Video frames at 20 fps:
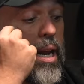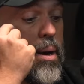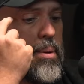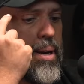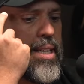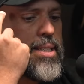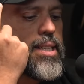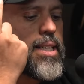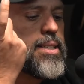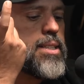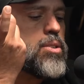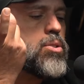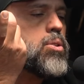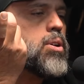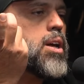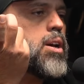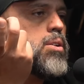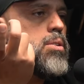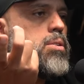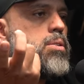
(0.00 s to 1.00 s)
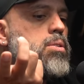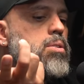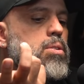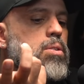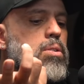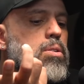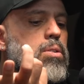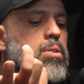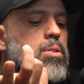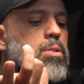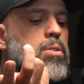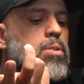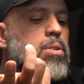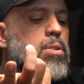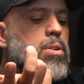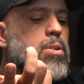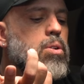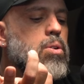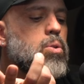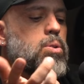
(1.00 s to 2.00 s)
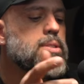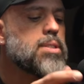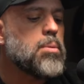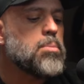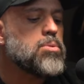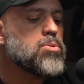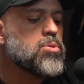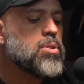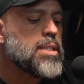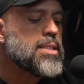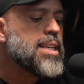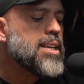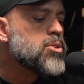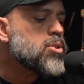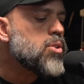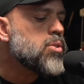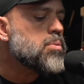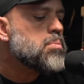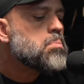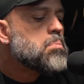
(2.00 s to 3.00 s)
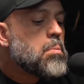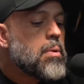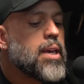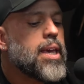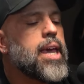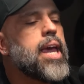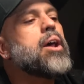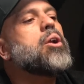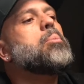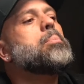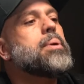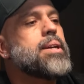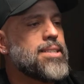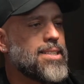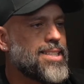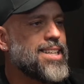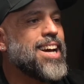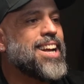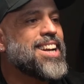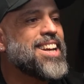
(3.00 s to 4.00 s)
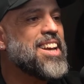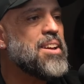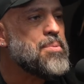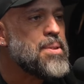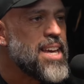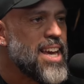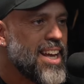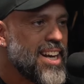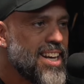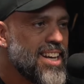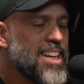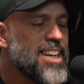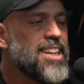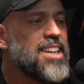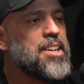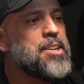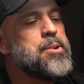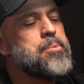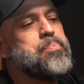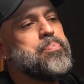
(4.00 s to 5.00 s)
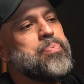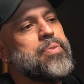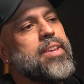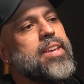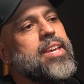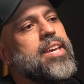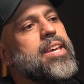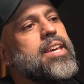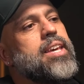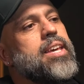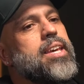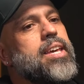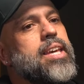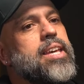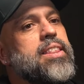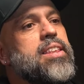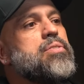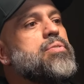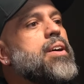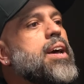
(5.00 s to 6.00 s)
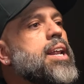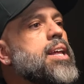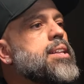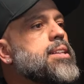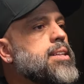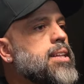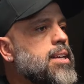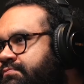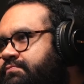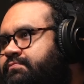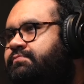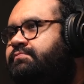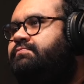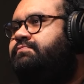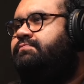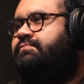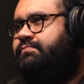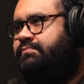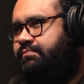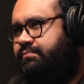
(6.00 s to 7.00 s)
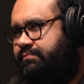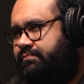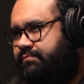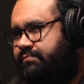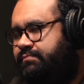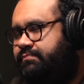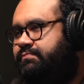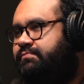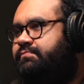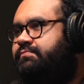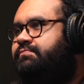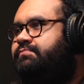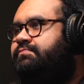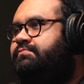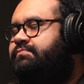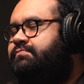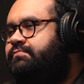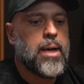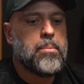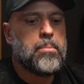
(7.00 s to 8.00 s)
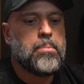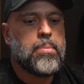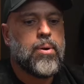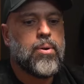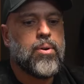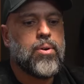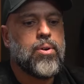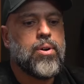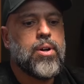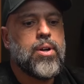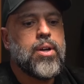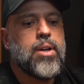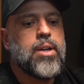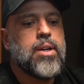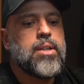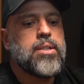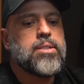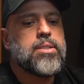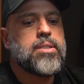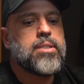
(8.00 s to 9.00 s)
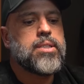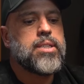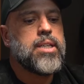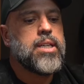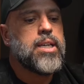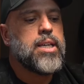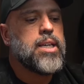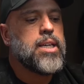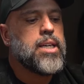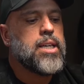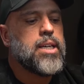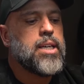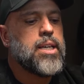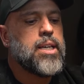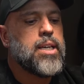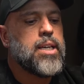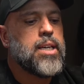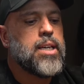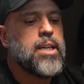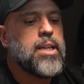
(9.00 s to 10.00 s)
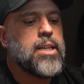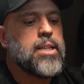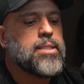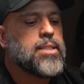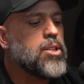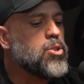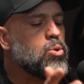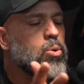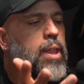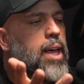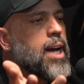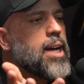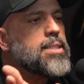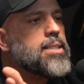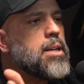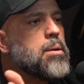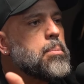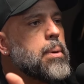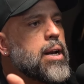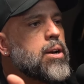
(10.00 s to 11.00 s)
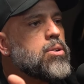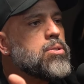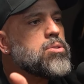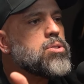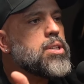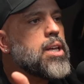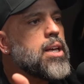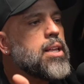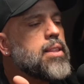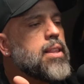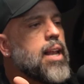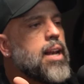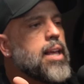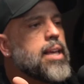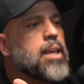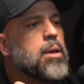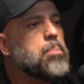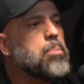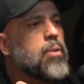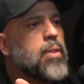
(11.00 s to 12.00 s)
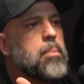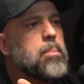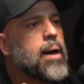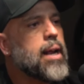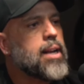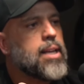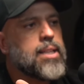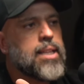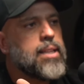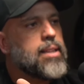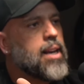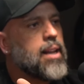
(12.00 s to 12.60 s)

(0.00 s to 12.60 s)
la verdad es que siento que lo, estamos haciendo, quiero pensar que bien y, diferente. Este, por ejemplo, si, tú dejas en manos del equipo de marketing